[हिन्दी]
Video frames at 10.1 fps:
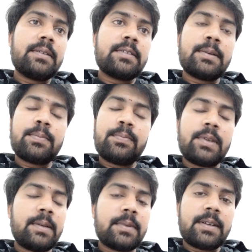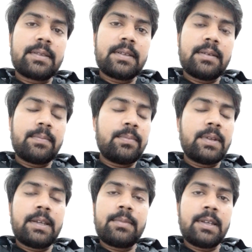सब प्रेम करते हैं
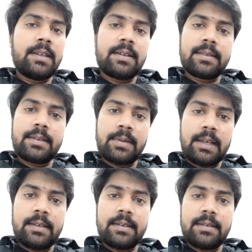प्रेम नहीं करते भाई